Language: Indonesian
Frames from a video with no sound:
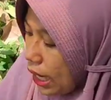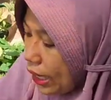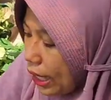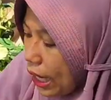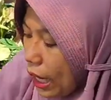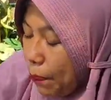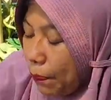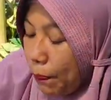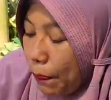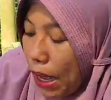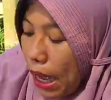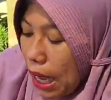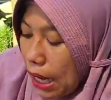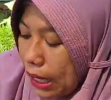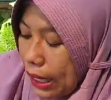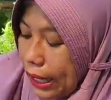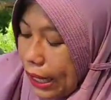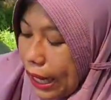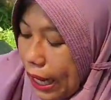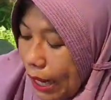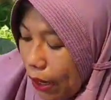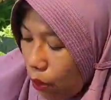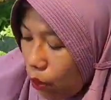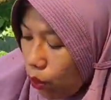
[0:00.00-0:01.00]
saya
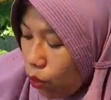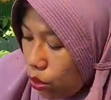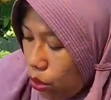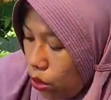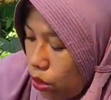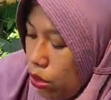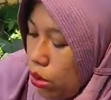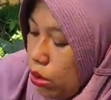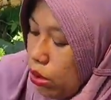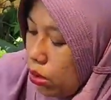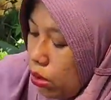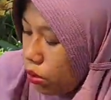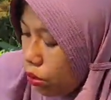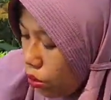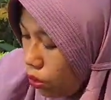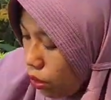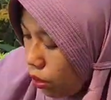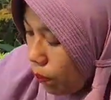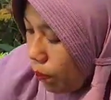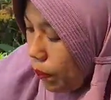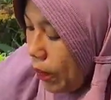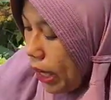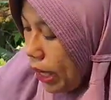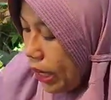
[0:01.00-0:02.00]
pakai
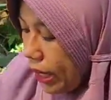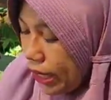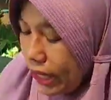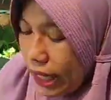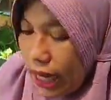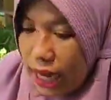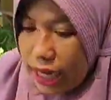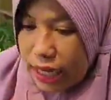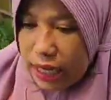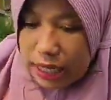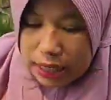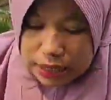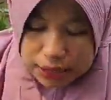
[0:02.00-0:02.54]
untuk media